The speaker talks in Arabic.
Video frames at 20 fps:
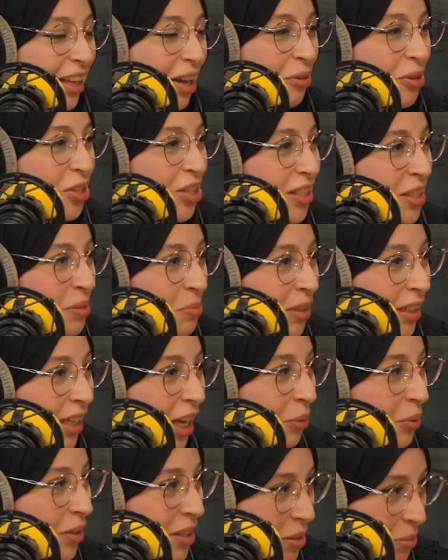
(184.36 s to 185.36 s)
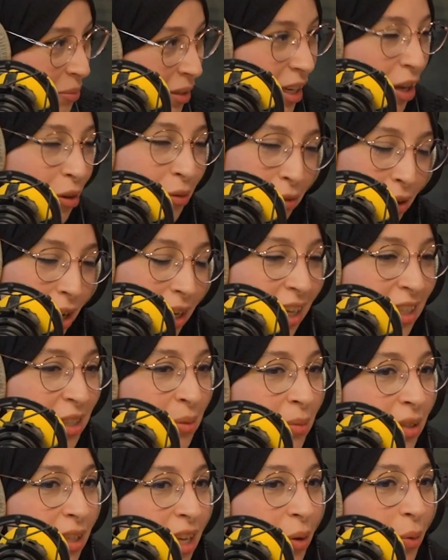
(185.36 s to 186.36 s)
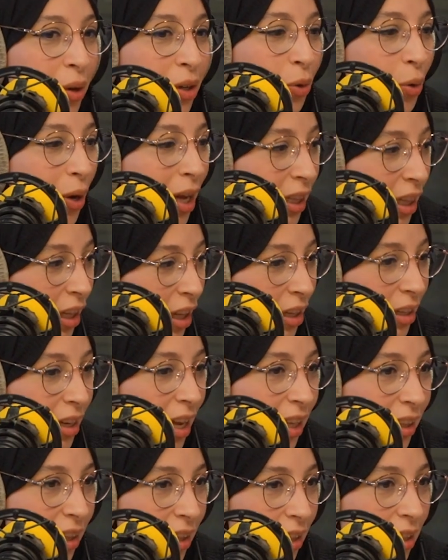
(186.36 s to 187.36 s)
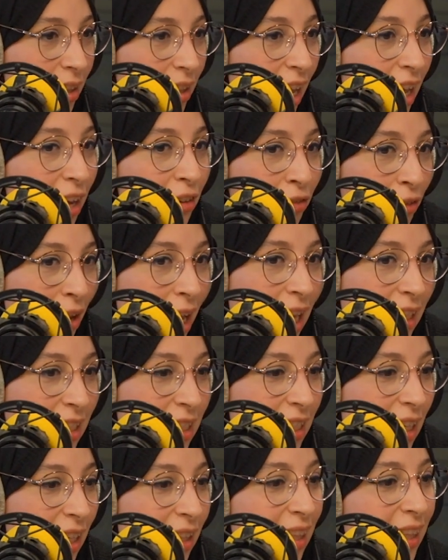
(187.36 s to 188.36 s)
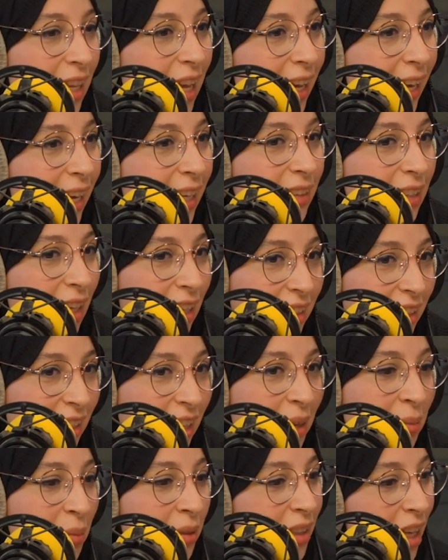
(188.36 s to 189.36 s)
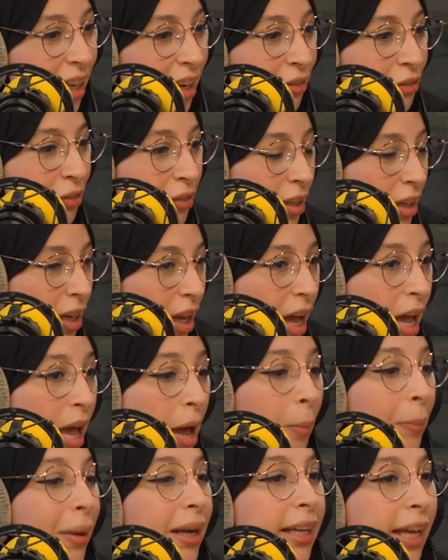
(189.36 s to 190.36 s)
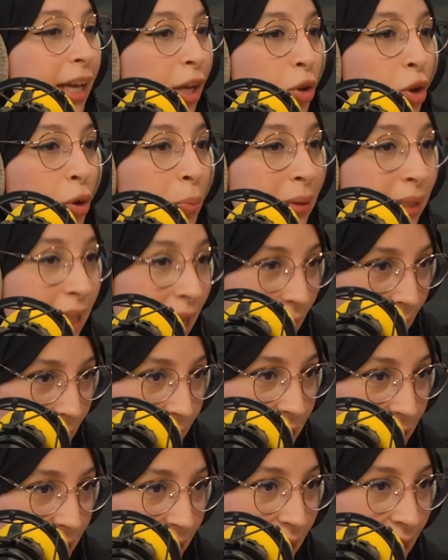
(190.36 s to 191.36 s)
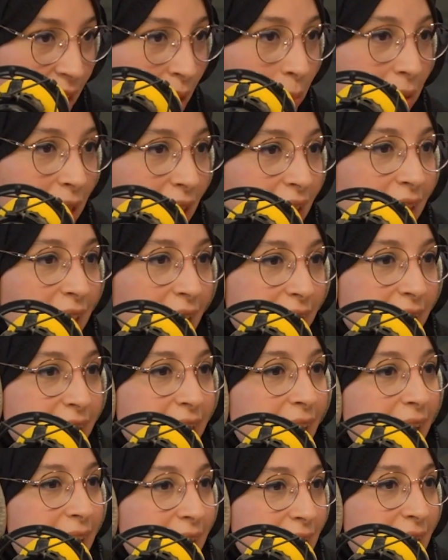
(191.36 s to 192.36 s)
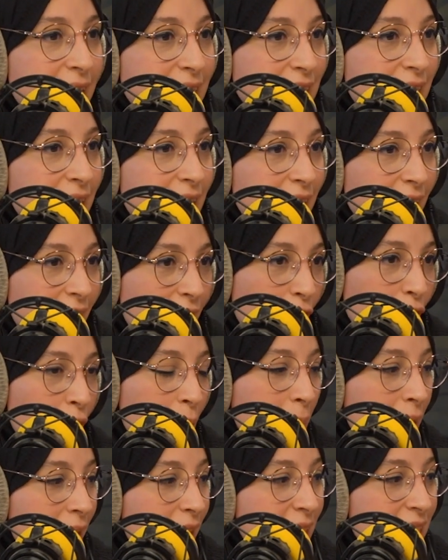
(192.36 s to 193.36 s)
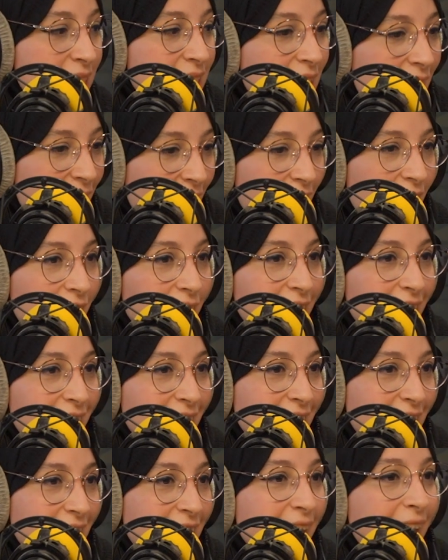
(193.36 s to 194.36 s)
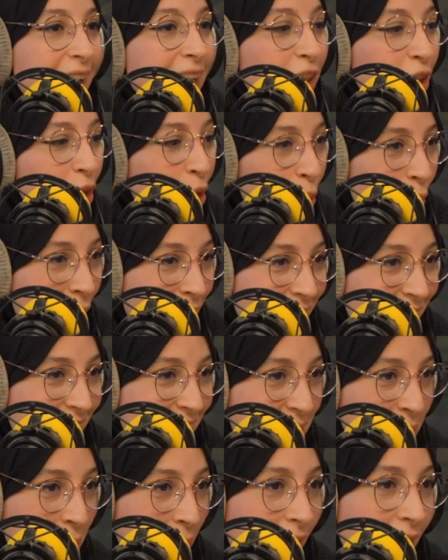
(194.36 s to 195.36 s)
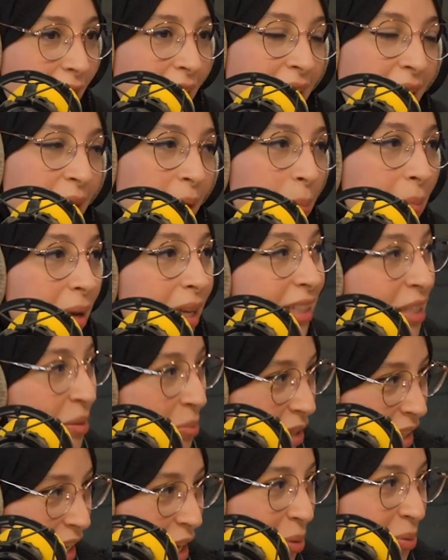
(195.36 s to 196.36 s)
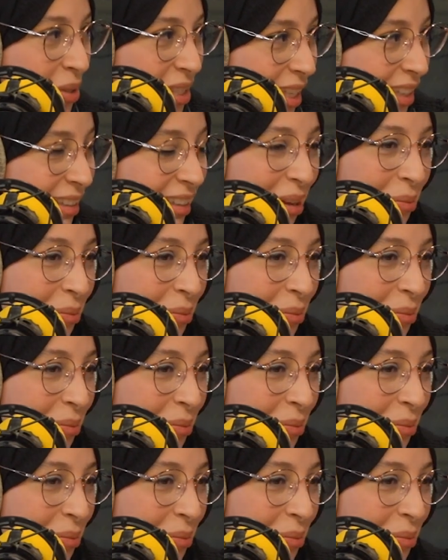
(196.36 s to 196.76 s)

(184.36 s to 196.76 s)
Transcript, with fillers: بس كيما قلتي راهي ناقصه فوالا نتمناو انه هذه هذه الحرفه هذه تلاقي تقدير من طرف في نعم. مالغري كو بدات بدات يعني كاين الناس اللي تلقاهم باللي صح يقدروا هذه الخدمه مي نتمناو تزيد